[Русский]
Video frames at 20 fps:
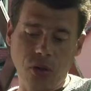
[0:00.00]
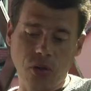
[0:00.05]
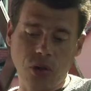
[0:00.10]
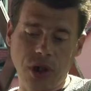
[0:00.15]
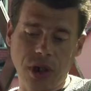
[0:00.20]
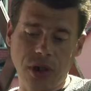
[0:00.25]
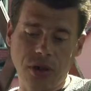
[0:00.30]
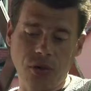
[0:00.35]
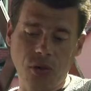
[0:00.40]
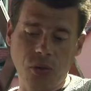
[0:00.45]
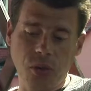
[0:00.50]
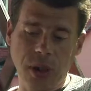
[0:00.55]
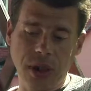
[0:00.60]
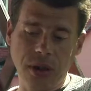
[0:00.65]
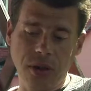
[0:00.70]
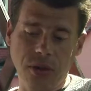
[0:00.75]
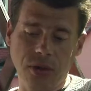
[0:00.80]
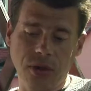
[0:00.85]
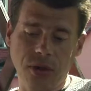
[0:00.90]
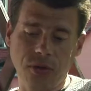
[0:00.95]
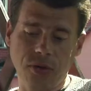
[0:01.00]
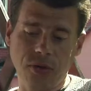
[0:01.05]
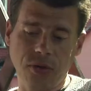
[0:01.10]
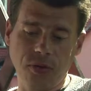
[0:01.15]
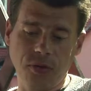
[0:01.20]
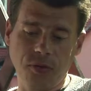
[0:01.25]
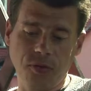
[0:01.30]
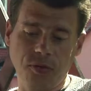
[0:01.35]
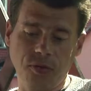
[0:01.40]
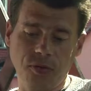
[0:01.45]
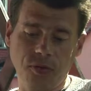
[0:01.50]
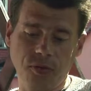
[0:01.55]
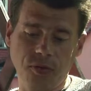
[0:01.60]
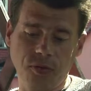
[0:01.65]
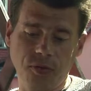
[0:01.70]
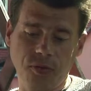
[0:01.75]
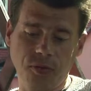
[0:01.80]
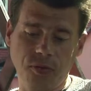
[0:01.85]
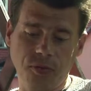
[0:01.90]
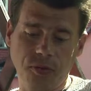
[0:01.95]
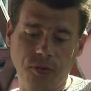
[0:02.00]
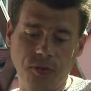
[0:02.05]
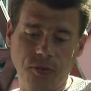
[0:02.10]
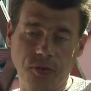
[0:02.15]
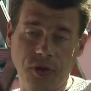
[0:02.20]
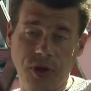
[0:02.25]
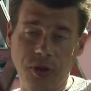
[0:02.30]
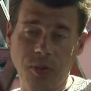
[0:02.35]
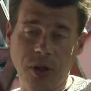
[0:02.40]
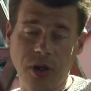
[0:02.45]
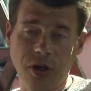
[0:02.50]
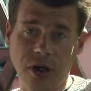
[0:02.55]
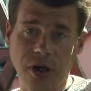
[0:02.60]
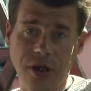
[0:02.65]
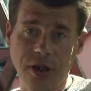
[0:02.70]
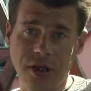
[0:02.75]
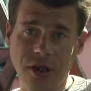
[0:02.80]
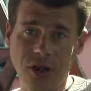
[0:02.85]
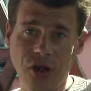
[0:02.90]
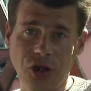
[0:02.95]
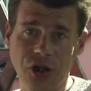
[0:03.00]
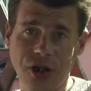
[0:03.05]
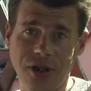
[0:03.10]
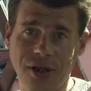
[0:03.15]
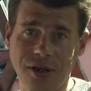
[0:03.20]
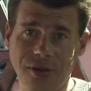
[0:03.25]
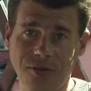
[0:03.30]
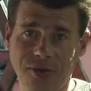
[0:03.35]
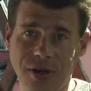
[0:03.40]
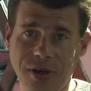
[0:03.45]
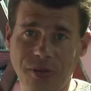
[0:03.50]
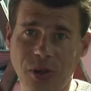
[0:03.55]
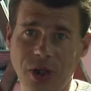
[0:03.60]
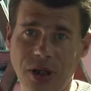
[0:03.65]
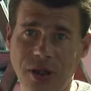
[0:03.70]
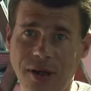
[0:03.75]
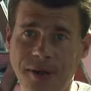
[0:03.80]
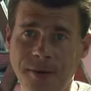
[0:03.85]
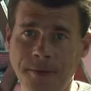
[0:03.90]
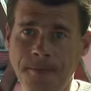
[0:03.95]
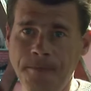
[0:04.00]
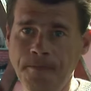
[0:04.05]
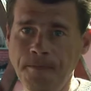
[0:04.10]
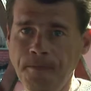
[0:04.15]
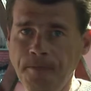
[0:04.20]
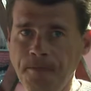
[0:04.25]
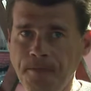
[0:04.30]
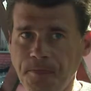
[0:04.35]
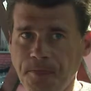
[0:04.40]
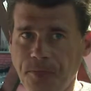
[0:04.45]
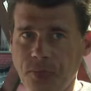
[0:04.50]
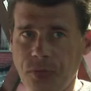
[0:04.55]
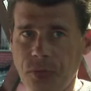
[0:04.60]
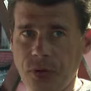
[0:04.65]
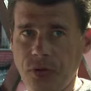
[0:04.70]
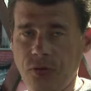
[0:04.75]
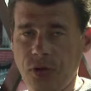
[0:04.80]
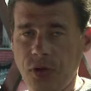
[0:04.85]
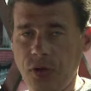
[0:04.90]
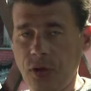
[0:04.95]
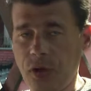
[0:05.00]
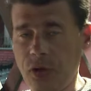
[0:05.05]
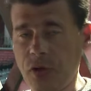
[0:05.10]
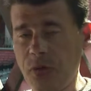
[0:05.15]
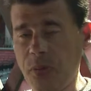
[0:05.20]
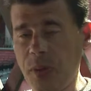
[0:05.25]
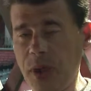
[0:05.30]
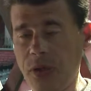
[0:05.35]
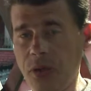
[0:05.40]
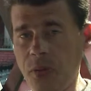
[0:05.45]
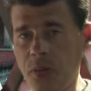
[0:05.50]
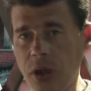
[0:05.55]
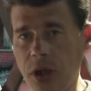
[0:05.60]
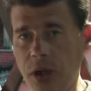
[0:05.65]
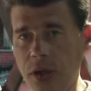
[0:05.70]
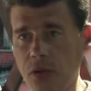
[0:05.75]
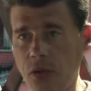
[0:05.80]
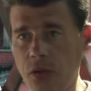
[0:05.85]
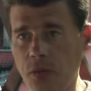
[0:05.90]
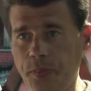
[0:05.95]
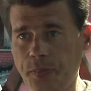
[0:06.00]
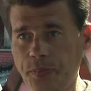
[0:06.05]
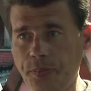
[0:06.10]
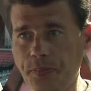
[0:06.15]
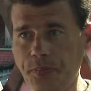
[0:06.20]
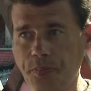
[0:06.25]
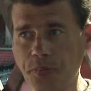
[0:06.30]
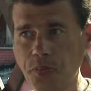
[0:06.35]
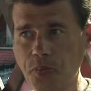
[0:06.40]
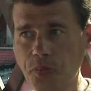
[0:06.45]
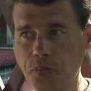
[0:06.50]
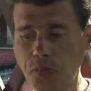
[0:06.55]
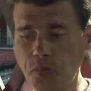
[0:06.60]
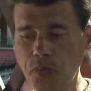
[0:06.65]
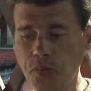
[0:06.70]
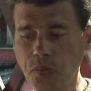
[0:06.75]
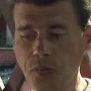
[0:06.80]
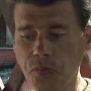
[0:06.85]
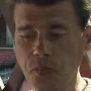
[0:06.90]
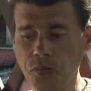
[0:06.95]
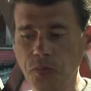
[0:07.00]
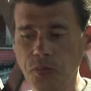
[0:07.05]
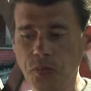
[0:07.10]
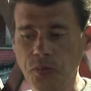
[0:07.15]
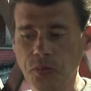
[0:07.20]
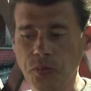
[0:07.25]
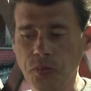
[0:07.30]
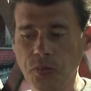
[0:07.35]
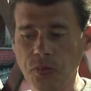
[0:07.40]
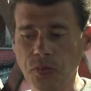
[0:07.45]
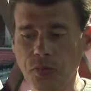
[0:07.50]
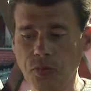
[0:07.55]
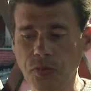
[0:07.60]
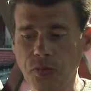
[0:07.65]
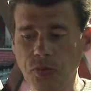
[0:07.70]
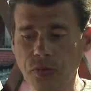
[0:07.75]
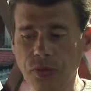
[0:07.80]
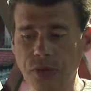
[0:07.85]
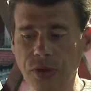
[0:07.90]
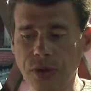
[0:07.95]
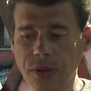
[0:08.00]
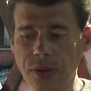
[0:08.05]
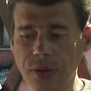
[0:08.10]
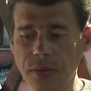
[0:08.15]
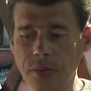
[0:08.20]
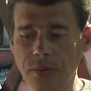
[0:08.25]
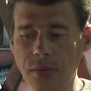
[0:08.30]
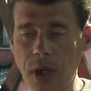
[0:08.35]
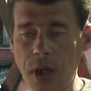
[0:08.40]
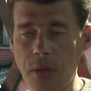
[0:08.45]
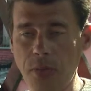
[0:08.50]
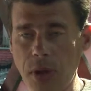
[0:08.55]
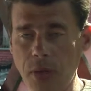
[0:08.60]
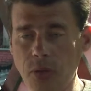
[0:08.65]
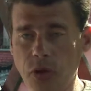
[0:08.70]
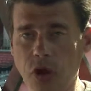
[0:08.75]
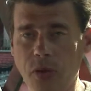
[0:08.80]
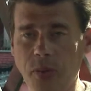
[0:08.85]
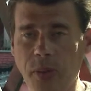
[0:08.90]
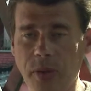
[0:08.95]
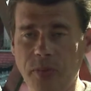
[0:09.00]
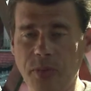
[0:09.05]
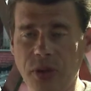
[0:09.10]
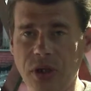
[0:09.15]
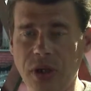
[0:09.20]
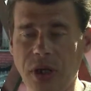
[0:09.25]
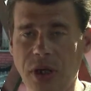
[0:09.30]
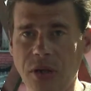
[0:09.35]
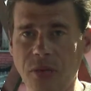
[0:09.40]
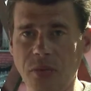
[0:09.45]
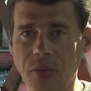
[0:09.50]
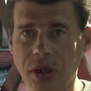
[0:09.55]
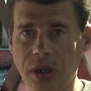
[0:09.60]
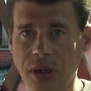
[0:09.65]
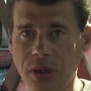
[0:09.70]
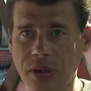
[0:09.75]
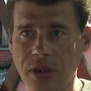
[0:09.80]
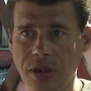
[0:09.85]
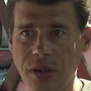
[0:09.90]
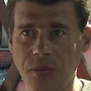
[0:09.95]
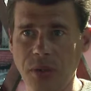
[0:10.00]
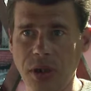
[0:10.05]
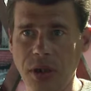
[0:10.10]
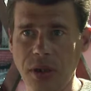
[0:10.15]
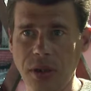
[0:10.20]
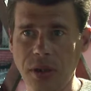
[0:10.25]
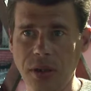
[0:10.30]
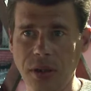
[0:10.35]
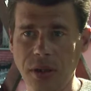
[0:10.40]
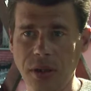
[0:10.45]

уже освободился в, в демократические времена, в 95 году. Моя бабушка прописала меня к себе